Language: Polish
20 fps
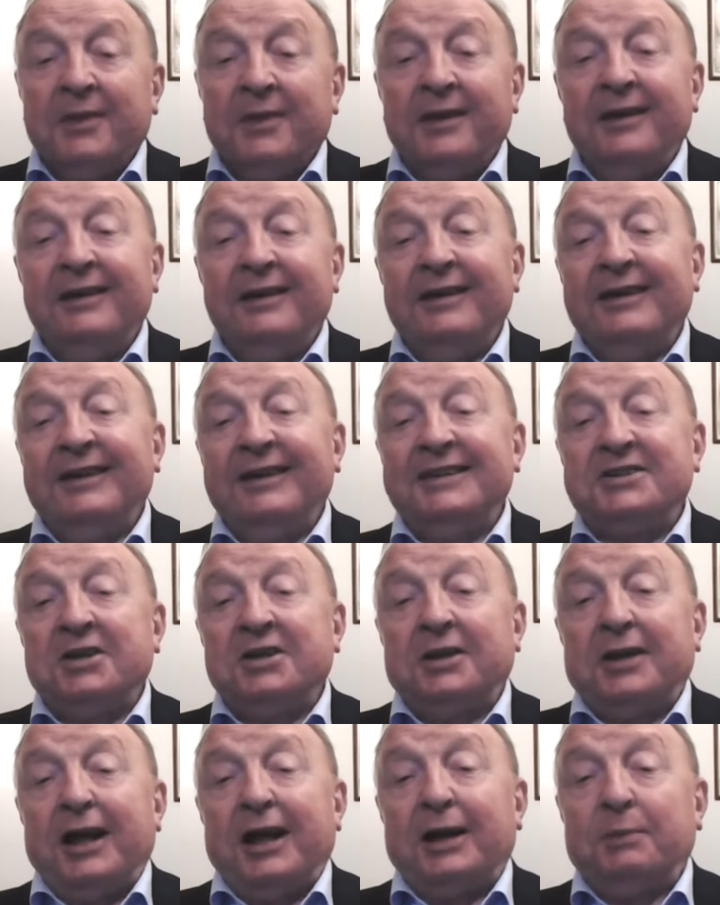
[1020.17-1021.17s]
Y,
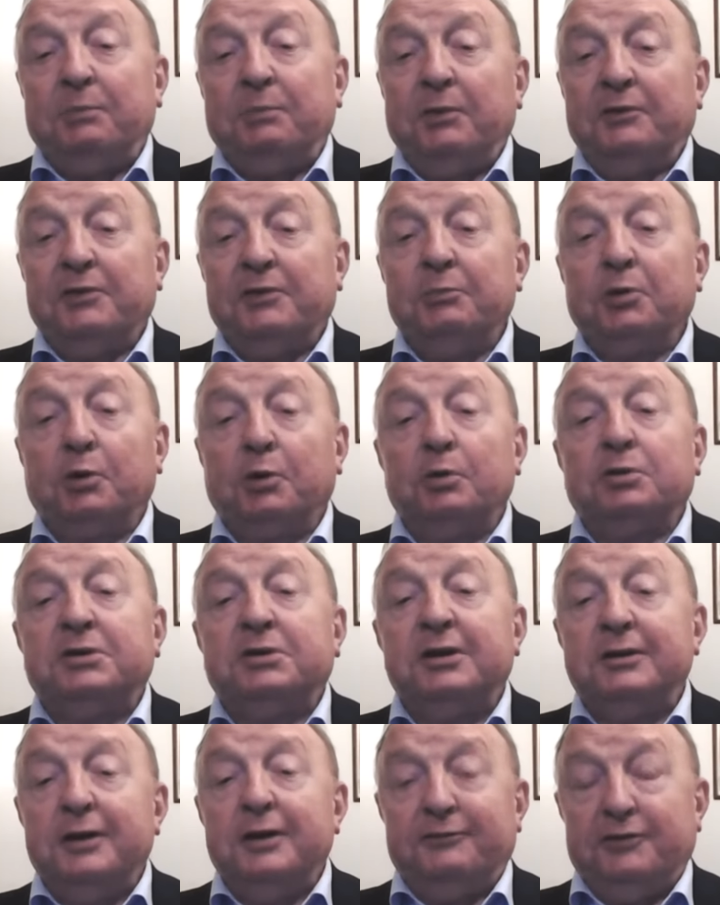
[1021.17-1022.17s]
że tak powiem,
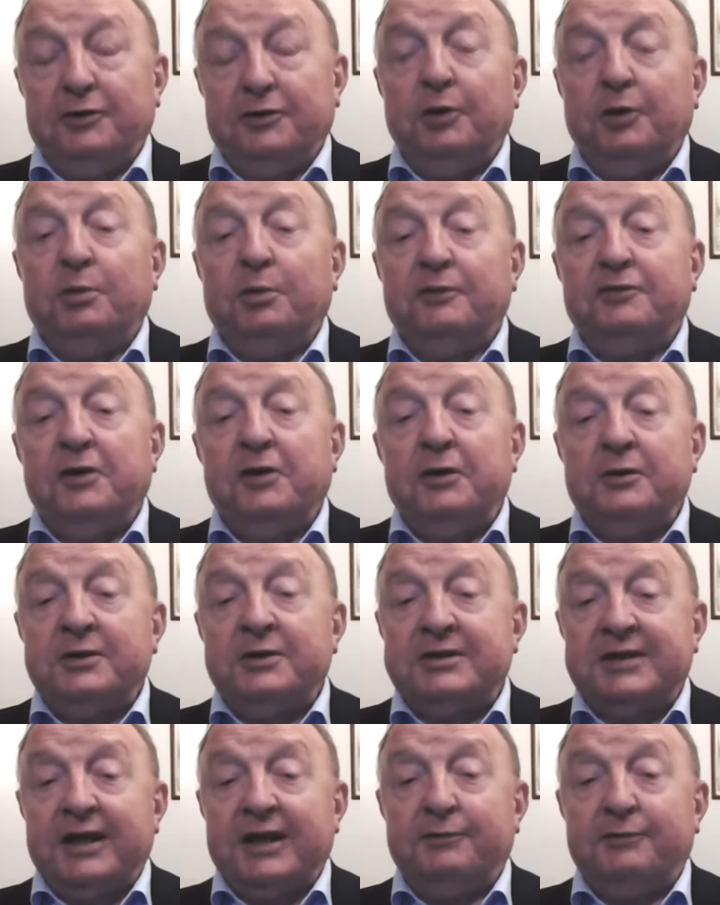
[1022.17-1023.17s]
rutynowy
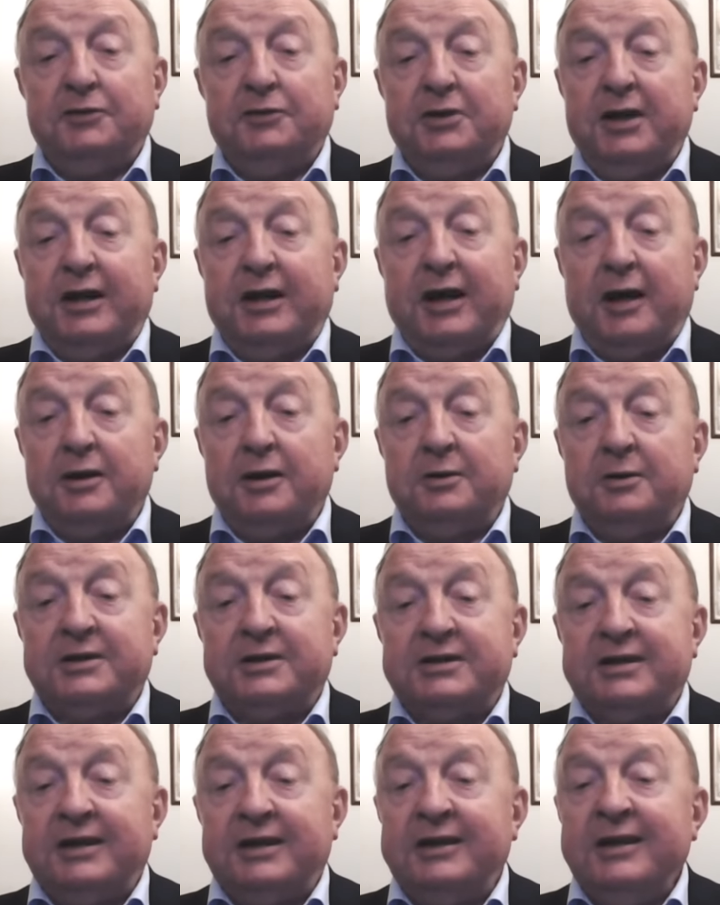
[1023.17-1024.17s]
obowiązek
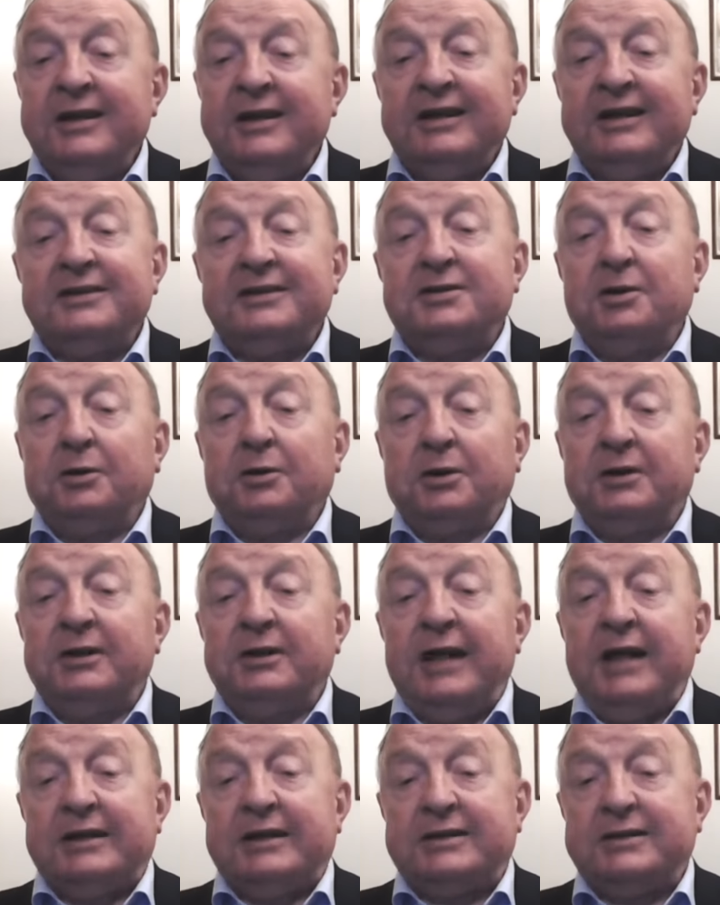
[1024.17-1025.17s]
wynikający z
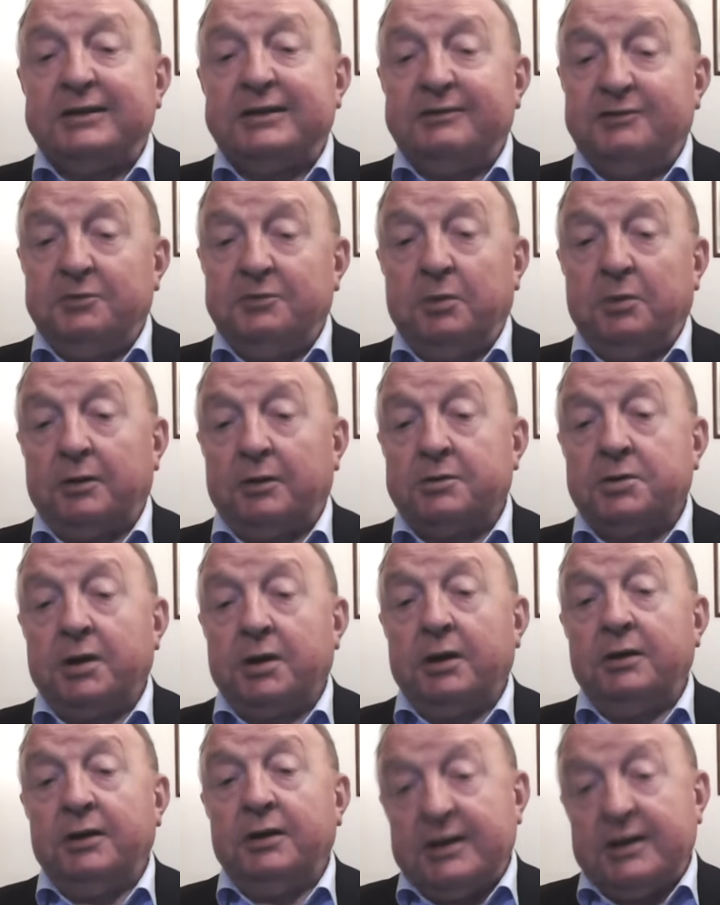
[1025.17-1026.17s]
ordynacji wyborczej.